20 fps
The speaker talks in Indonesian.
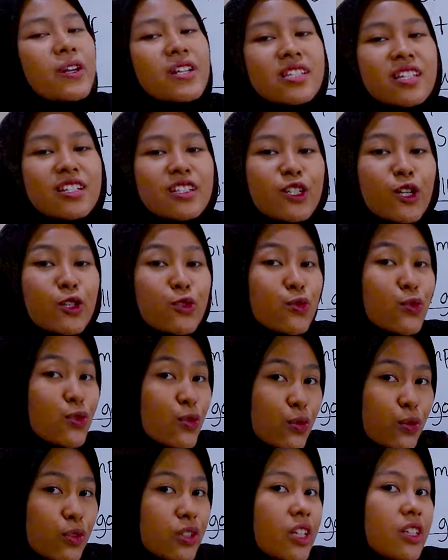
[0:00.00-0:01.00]
present-nya
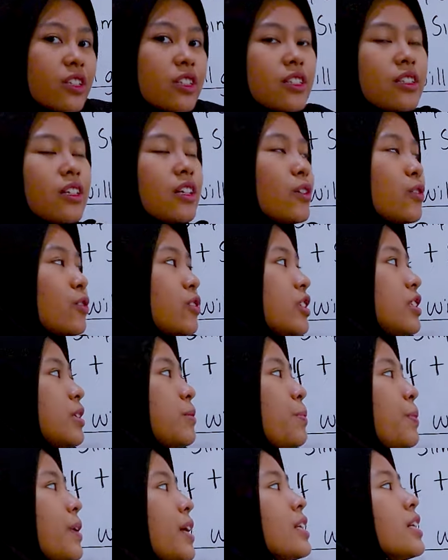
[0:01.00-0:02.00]
dulu yang ditaruh di
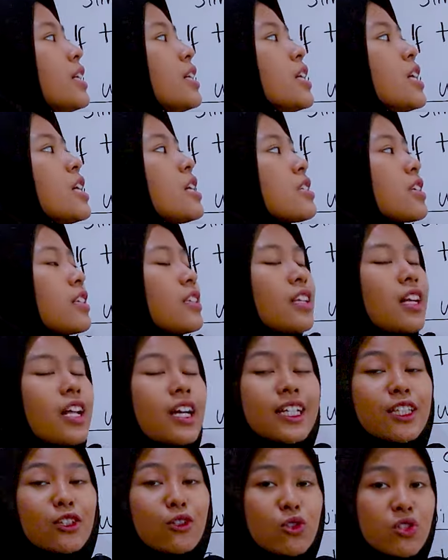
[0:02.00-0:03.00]
depan
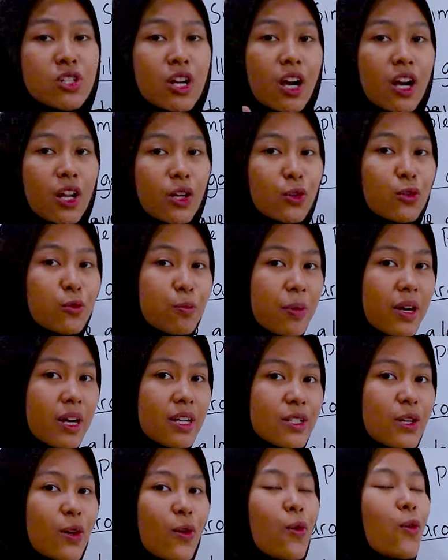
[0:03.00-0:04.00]
setelah itu jangan lupa
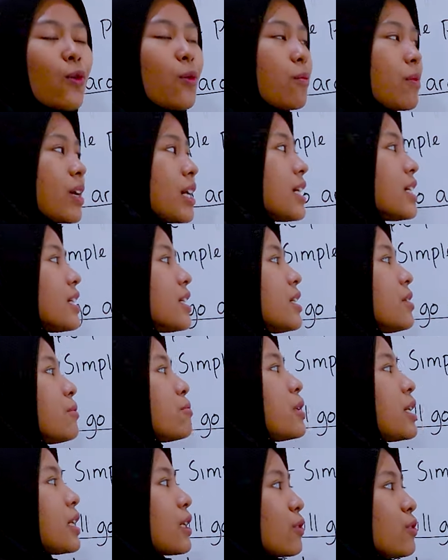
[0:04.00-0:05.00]
ada koma
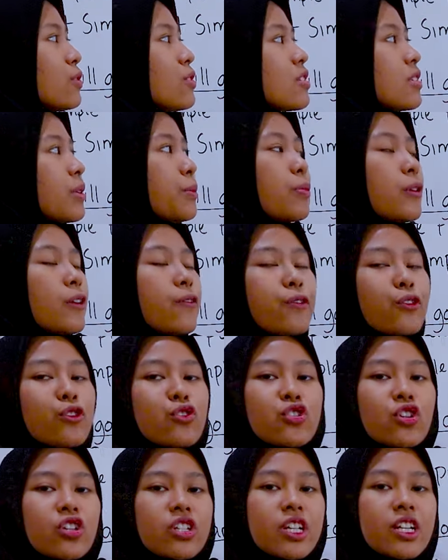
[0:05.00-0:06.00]
baru simple
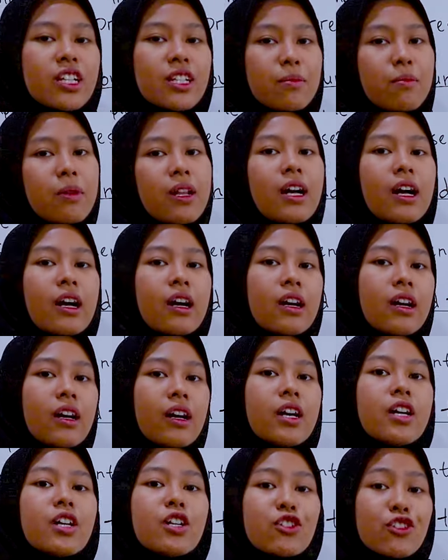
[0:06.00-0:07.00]
future-nya di
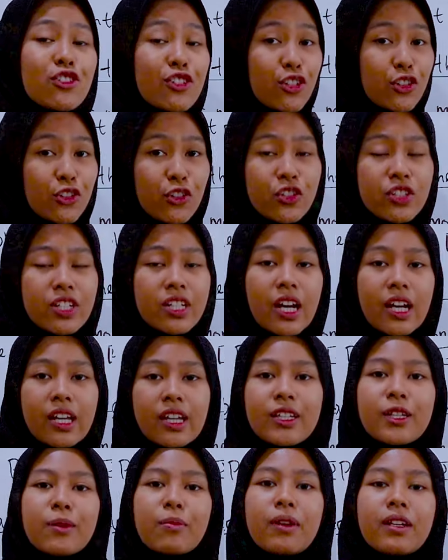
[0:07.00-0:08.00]
belakang contohnya
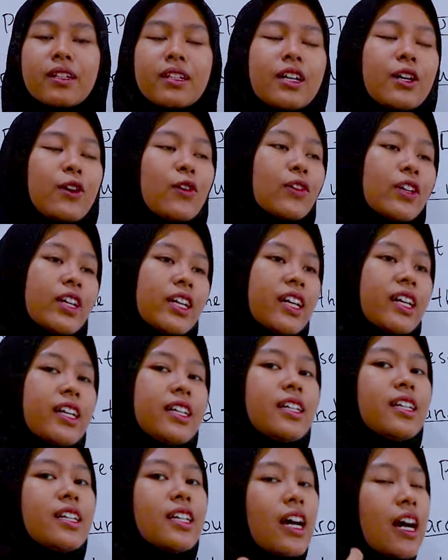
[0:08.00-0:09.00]
kayak gimana oke
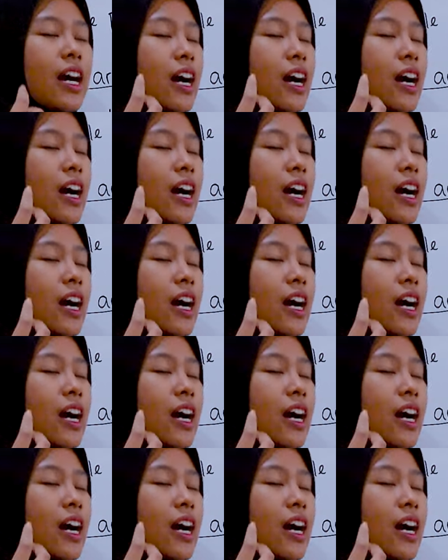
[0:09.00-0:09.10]
okay,